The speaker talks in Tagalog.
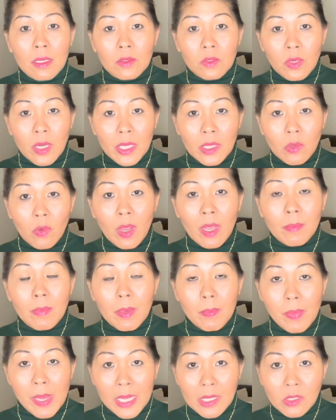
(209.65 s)
try to have a
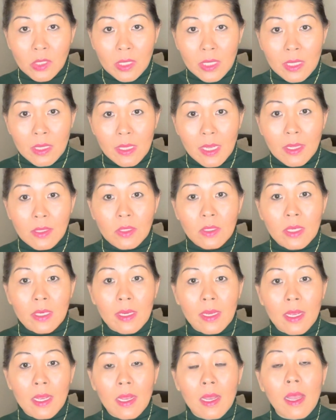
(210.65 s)
budget at
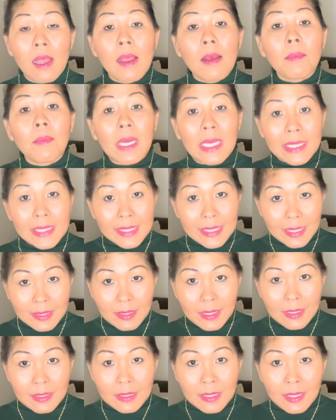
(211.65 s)
saka mag-set
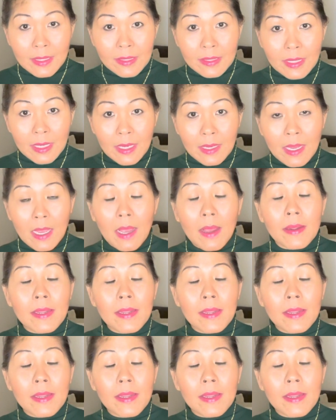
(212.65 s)
aside talaga.